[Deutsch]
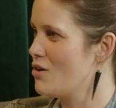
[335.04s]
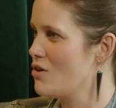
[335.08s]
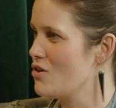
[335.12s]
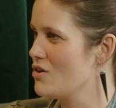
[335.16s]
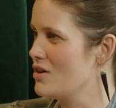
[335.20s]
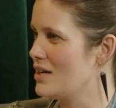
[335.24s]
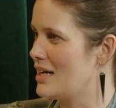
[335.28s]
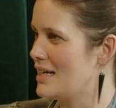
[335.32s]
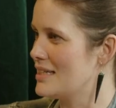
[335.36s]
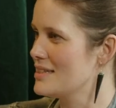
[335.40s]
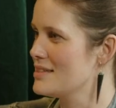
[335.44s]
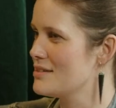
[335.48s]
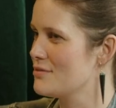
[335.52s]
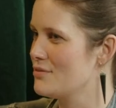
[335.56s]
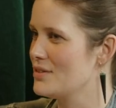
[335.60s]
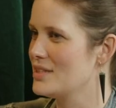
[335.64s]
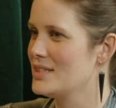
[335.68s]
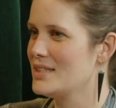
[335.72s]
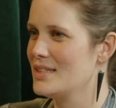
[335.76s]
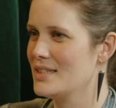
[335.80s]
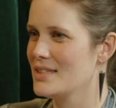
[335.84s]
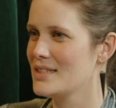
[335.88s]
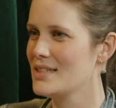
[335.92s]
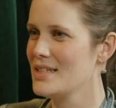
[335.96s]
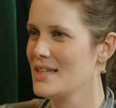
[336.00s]
auch ein ganz
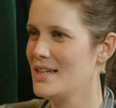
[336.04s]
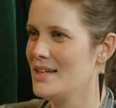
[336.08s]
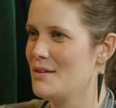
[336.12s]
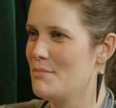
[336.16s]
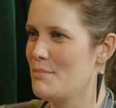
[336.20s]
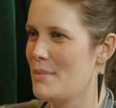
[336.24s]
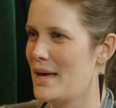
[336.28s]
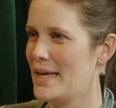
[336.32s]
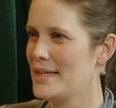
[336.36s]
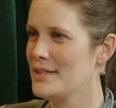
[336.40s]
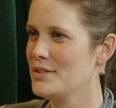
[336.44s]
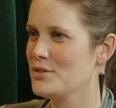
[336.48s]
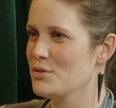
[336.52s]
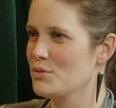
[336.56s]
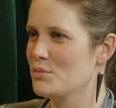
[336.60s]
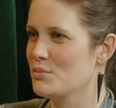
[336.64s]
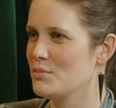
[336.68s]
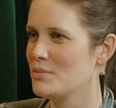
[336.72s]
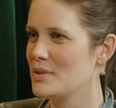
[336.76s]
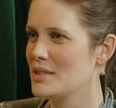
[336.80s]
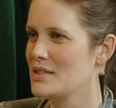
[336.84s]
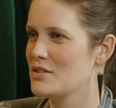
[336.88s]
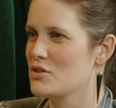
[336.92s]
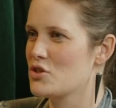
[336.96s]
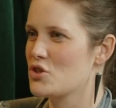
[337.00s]
wichtiges Element,
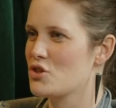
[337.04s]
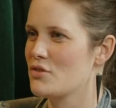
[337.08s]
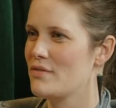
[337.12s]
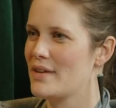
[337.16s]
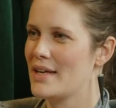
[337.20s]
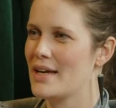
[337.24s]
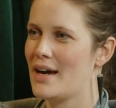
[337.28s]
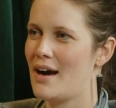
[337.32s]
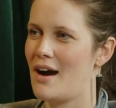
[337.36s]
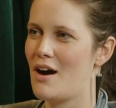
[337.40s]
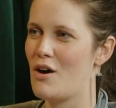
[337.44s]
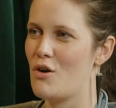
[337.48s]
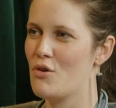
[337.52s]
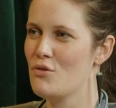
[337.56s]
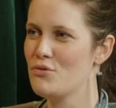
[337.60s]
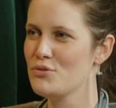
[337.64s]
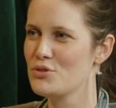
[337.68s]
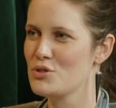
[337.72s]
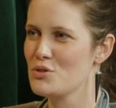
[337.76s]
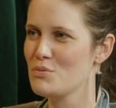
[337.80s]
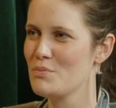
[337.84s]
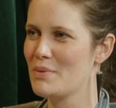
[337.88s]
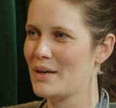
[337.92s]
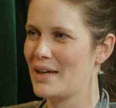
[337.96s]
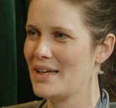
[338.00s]
um diese Schwere
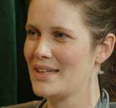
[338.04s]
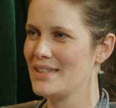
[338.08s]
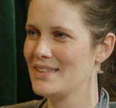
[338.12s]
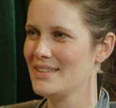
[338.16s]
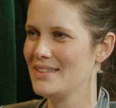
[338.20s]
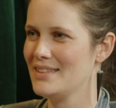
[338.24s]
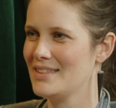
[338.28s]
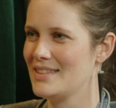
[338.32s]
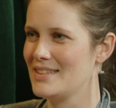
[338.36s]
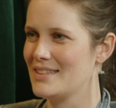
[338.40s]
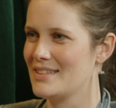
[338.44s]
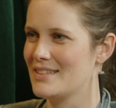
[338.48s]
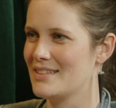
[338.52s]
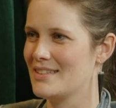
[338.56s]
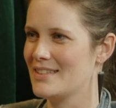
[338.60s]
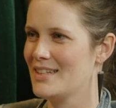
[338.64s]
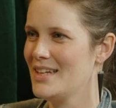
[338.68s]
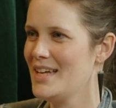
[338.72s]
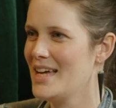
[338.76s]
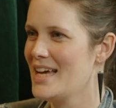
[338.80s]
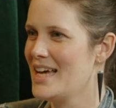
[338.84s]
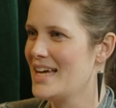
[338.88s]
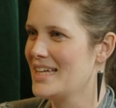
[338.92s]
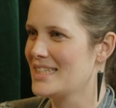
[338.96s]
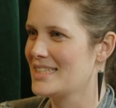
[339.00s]
aufzubrechen. Diese
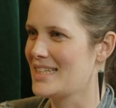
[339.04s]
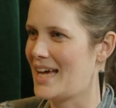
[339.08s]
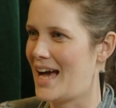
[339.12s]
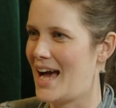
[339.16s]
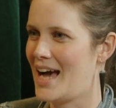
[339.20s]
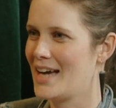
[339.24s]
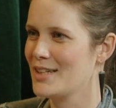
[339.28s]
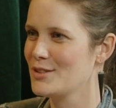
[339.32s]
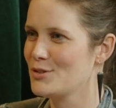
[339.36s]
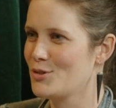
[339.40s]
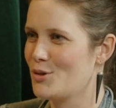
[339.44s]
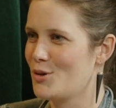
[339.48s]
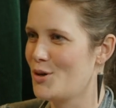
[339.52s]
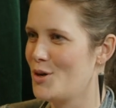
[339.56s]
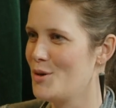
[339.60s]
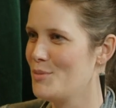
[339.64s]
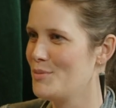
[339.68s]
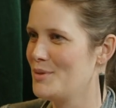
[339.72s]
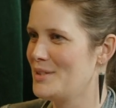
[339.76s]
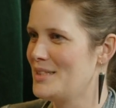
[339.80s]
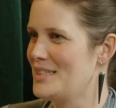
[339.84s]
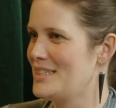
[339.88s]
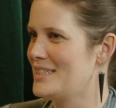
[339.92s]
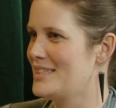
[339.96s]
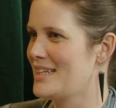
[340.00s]

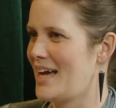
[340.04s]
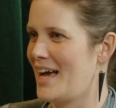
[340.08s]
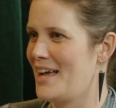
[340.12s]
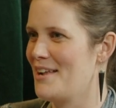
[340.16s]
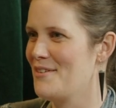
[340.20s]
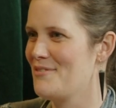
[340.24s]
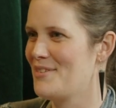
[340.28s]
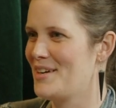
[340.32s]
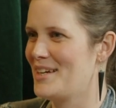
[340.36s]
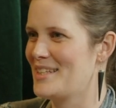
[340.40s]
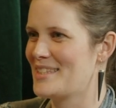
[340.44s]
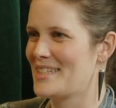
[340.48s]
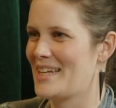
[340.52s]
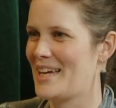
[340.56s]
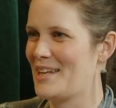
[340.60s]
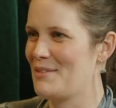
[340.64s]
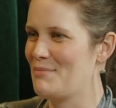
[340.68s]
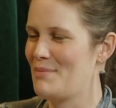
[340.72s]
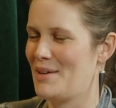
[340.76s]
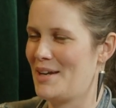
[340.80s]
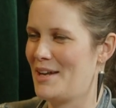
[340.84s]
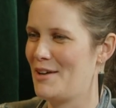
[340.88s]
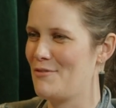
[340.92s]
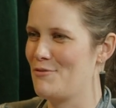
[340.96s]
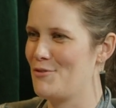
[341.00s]
Tagträume, die teilweise hat
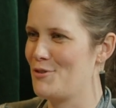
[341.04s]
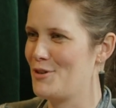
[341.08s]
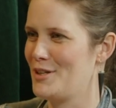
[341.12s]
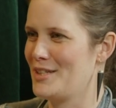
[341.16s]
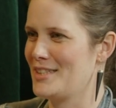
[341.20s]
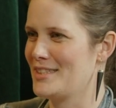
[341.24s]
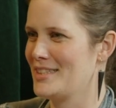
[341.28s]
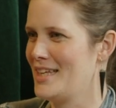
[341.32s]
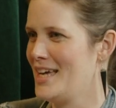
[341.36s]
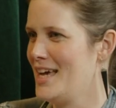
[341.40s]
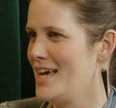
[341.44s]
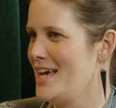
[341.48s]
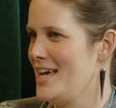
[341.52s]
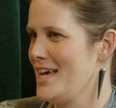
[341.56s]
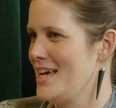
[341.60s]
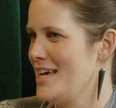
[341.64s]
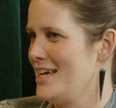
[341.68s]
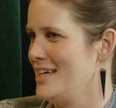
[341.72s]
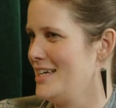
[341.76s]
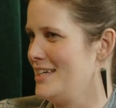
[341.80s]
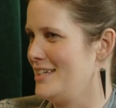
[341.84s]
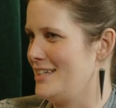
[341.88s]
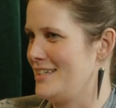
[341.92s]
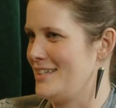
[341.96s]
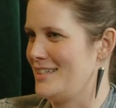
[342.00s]
man da wirklich
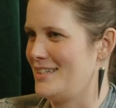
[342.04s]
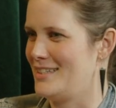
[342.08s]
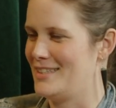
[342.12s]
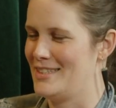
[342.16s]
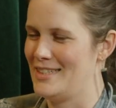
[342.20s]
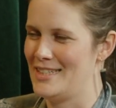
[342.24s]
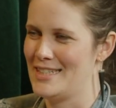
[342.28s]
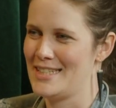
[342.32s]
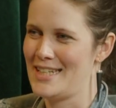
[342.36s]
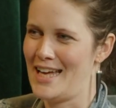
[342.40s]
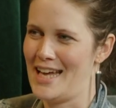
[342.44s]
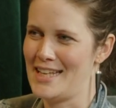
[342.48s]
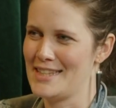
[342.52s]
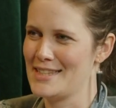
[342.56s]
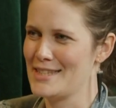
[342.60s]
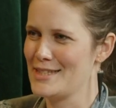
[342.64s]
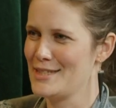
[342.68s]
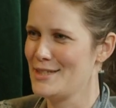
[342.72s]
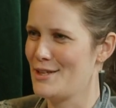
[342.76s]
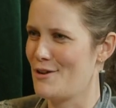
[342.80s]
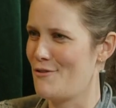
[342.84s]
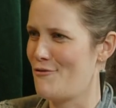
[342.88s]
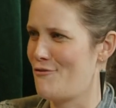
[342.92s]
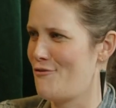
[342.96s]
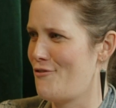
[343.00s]
äh, den
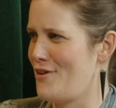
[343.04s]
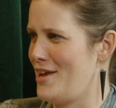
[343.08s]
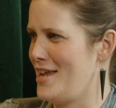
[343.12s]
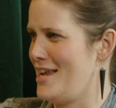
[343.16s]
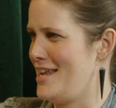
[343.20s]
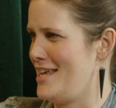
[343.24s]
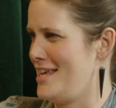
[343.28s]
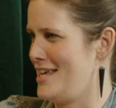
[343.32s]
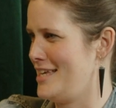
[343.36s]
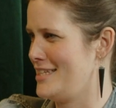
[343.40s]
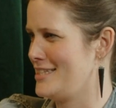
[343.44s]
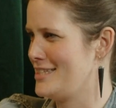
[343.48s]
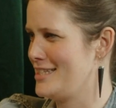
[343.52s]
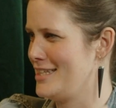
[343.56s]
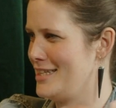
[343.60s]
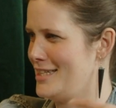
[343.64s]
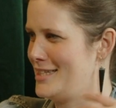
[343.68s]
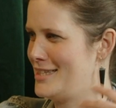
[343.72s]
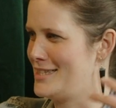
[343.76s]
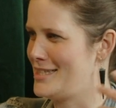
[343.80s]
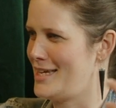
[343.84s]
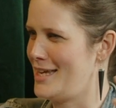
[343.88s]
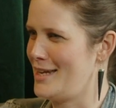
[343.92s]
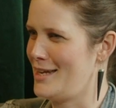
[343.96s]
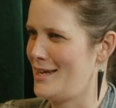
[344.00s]
tanzenden Felix
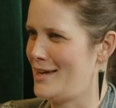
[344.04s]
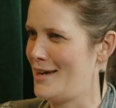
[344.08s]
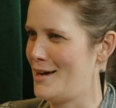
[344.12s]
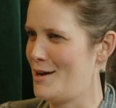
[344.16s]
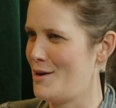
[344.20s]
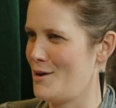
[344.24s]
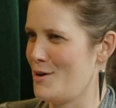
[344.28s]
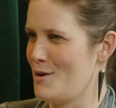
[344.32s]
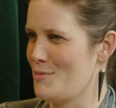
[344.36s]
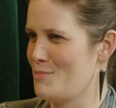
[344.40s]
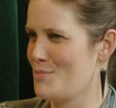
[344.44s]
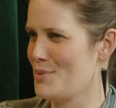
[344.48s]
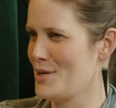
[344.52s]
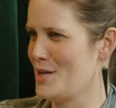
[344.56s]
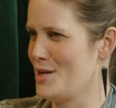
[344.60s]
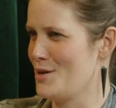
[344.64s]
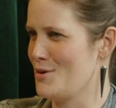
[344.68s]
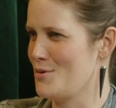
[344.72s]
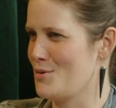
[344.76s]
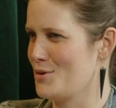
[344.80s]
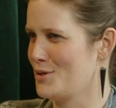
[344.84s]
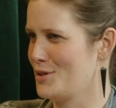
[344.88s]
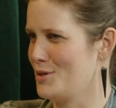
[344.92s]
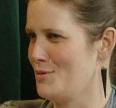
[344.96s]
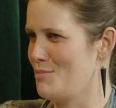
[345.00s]
in seiner
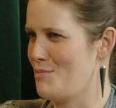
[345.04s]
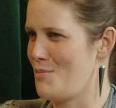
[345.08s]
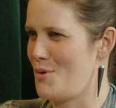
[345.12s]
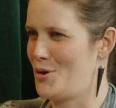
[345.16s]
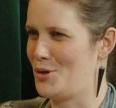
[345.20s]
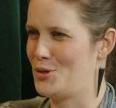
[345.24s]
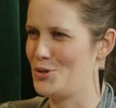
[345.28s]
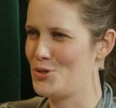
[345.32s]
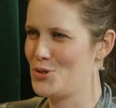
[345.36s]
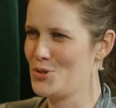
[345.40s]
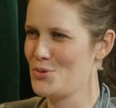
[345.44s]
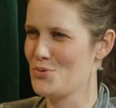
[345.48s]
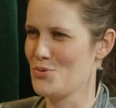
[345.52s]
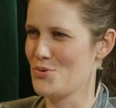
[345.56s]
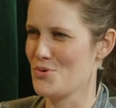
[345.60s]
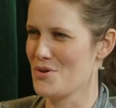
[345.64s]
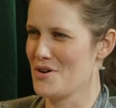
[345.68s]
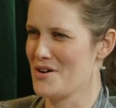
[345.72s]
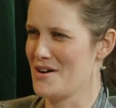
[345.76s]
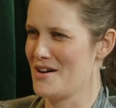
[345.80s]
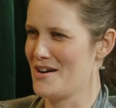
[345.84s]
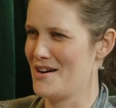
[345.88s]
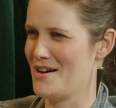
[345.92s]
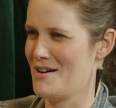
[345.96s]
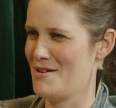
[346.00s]

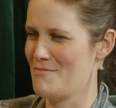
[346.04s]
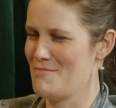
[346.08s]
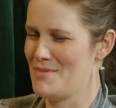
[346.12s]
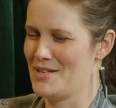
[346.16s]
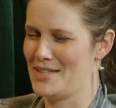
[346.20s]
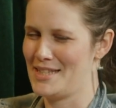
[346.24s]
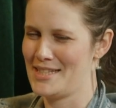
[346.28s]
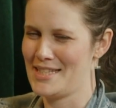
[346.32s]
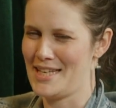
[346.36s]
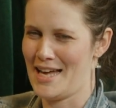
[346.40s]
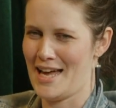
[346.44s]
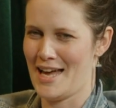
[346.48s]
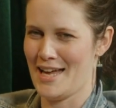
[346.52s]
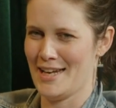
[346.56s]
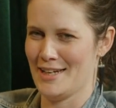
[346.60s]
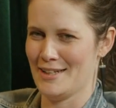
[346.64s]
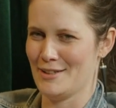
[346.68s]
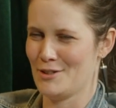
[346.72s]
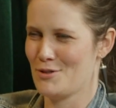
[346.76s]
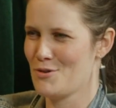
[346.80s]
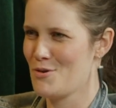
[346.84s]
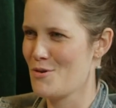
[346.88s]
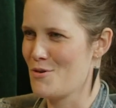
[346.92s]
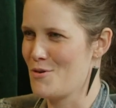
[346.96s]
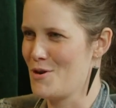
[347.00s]
Pilotenmontur mit
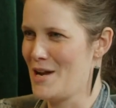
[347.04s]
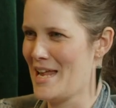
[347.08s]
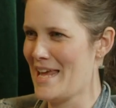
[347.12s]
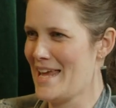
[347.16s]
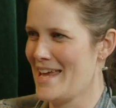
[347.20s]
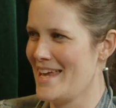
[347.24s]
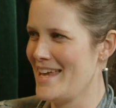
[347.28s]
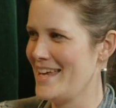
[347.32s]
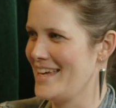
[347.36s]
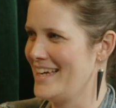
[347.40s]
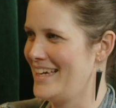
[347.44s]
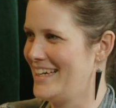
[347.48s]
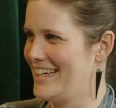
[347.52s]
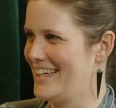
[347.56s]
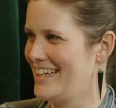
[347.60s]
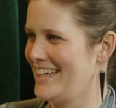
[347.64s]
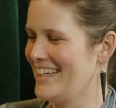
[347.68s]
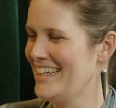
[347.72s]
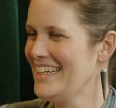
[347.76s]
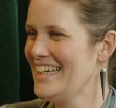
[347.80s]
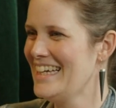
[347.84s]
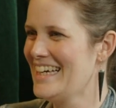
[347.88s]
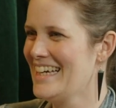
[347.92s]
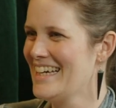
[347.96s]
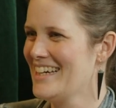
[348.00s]
seinen
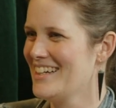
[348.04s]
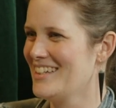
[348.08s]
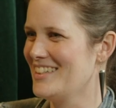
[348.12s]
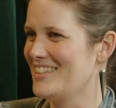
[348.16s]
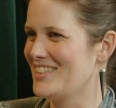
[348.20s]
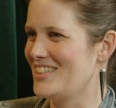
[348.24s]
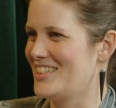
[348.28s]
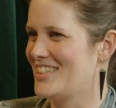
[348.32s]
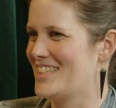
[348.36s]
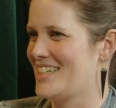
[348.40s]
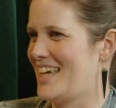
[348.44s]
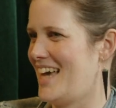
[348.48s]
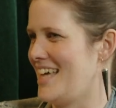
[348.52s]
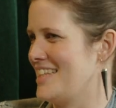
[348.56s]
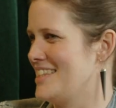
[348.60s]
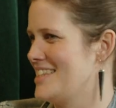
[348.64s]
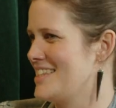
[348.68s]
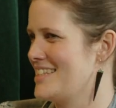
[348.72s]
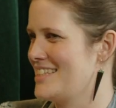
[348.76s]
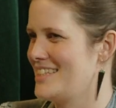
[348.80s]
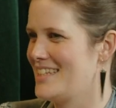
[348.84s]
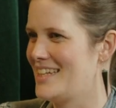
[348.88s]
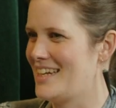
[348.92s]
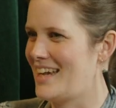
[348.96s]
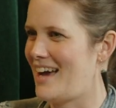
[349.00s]
Kollegen und
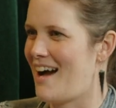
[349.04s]
tanzt den